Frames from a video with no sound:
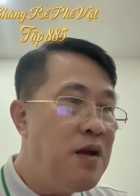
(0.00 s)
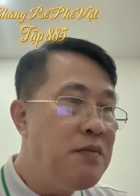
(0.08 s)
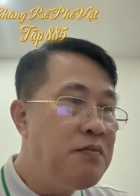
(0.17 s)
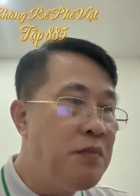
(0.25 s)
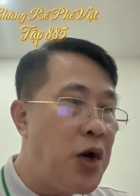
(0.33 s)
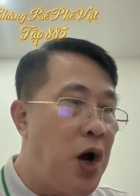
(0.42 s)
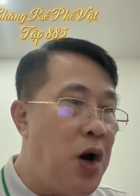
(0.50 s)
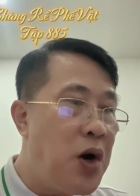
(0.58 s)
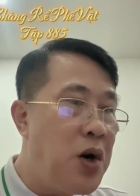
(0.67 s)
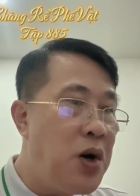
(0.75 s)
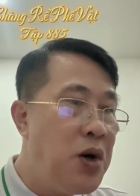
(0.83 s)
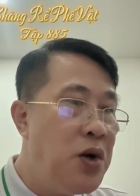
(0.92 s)
Bọn
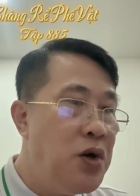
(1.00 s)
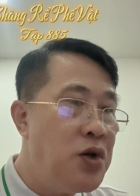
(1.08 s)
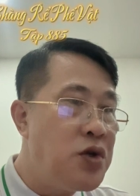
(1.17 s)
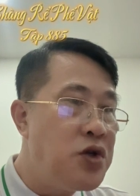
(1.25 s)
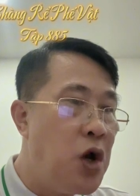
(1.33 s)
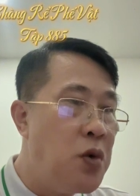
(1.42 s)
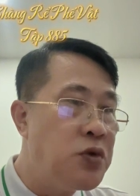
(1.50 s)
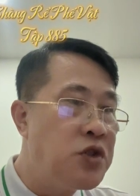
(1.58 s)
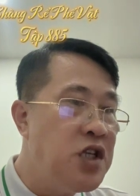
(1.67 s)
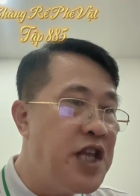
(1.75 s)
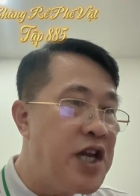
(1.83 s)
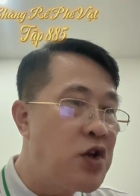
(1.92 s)
họ dùng
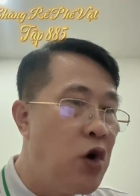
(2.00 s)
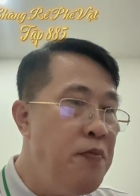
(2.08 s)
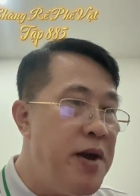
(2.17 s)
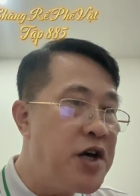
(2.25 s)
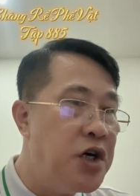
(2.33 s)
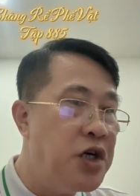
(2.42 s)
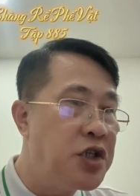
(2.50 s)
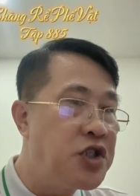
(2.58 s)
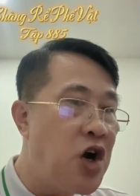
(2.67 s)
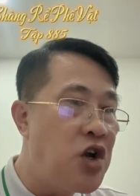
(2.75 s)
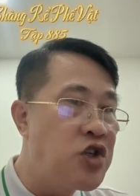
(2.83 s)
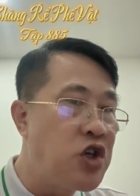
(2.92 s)
xương thịt của Mỹ Cường
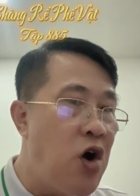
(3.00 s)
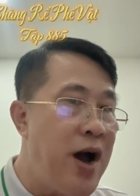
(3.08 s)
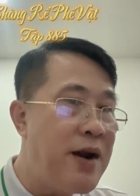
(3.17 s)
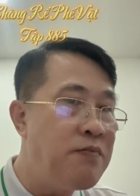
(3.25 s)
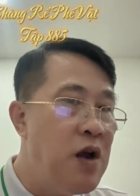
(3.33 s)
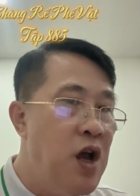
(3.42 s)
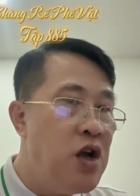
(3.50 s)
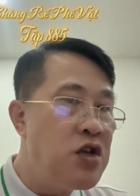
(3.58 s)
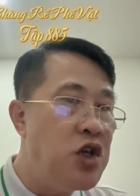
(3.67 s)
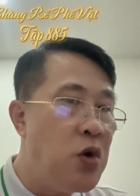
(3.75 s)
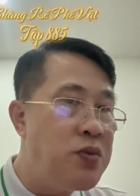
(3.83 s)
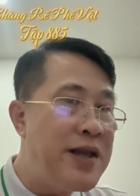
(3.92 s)
cho chó ăn
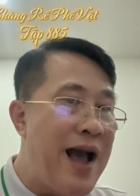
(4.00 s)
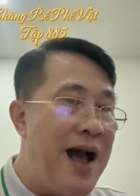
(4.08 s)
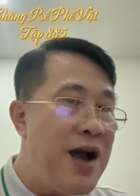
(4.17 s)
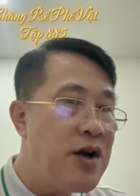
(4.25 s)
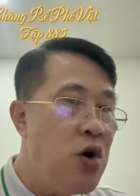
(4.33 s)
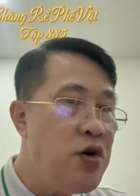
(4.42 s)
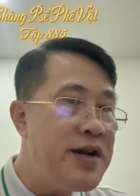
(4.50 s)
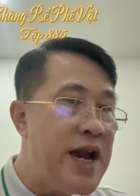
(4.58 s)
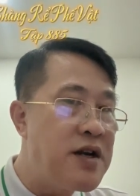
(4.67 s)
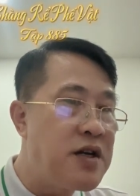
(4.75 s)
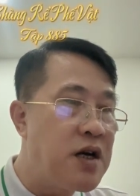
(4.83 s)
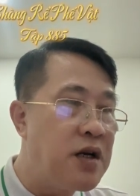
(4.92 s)
Dùng da đốt
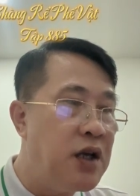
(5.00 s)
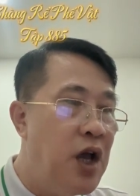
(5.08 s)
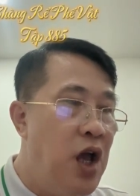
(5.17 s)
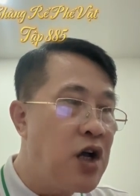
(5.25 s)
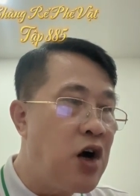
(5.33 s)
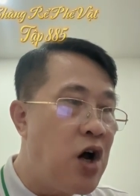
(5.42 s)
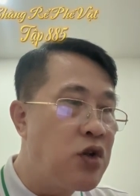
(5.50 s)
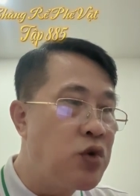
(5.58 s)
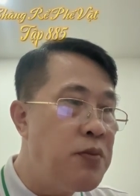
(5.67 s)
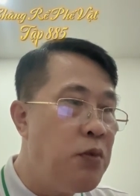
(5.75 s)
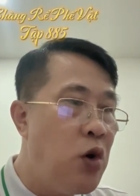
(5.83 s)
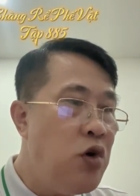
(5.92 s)
đèn trời Còn
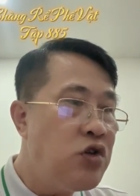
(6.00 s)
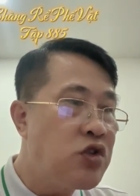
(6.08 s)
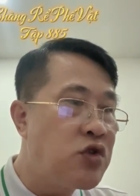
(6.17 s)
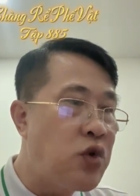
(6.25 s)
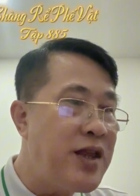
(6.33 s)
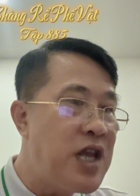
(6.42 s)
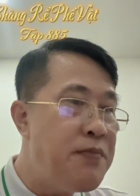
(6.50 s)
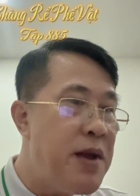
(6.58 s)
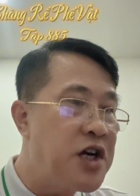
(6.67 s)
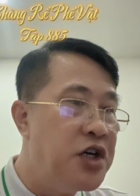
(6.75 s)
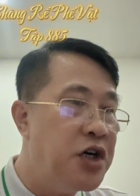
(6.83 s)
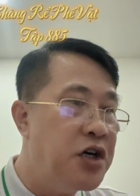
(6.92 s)
tuyên bố xóa tên Mỹ
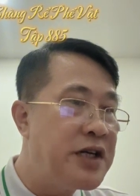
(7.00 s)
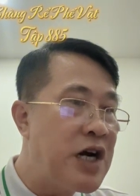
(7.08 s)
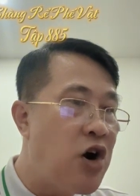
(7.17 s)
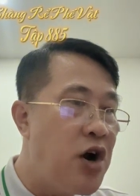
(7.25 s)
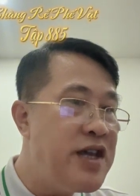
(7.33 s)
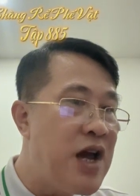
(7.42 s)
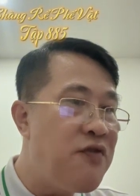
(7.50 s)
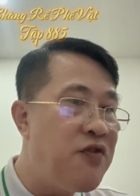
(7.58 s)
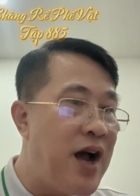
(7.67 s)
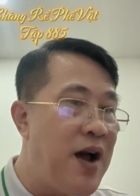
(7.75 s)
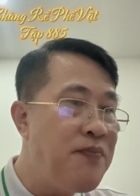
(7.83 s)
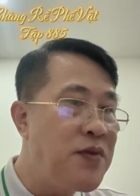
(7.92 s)
Cường ra khỏi gia
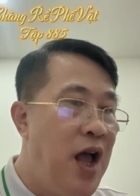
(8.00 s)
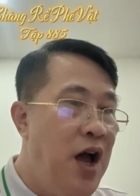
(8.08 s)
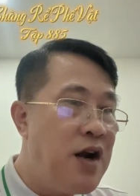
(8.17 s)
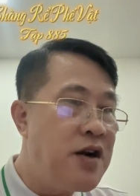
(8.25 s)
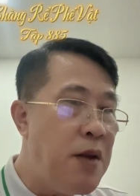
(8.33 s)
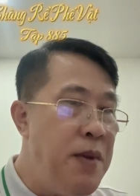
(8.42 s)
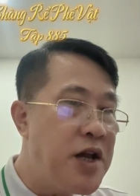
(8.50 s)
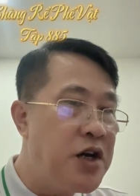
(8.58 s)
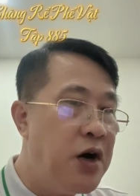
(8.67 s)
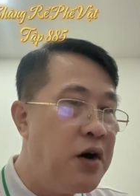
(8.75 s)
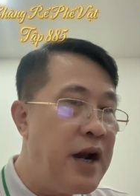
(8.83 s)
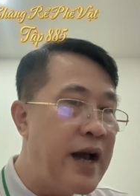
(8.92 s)
phả Nói Mỹ
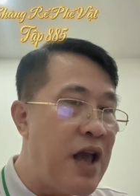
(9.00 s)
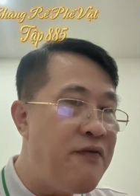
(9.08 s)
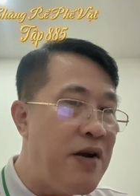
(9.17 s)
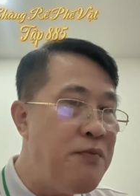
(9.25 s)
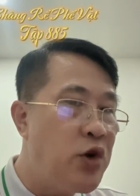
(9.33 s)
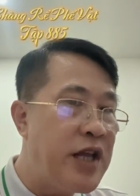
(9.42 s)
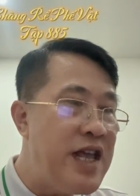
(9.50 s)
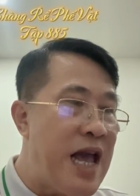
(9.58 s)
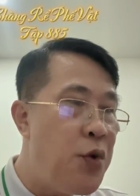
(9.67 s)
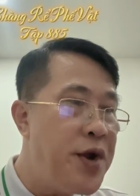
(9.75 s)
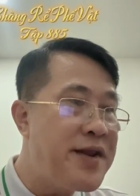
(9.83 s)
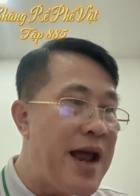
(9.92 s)
Cường là kẻ phản bội thế gia
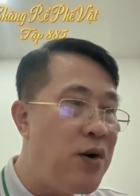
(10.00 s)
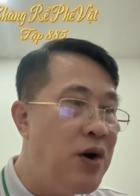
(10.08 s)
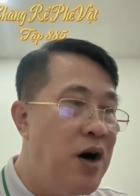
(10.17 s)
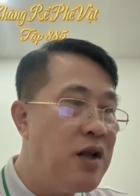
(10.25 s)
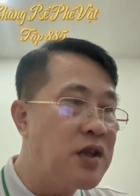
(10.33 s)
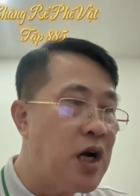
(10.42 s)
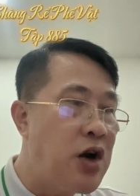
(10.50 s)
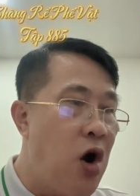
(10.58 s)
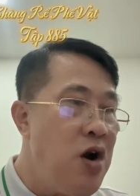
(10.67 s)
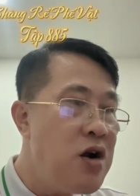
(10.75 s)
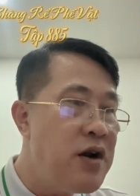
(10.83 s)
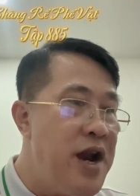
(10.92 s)
huyết đau Từ
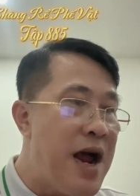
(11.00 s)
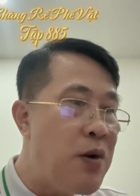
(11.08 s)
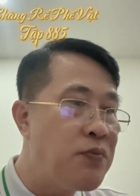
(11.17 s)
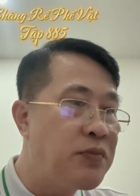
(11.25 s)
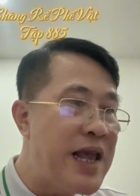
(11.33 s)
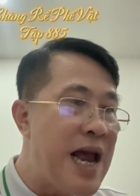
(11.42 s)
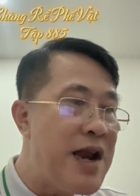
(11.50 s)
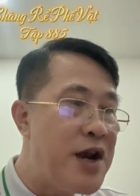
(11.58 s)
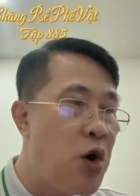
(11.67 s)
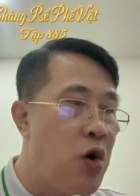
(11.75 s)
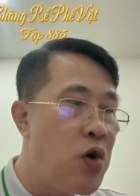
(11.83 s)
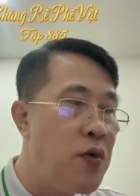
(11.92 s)
đó lấy lòng thế gia lệnh
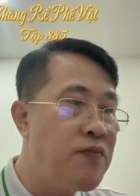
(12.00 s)
hồ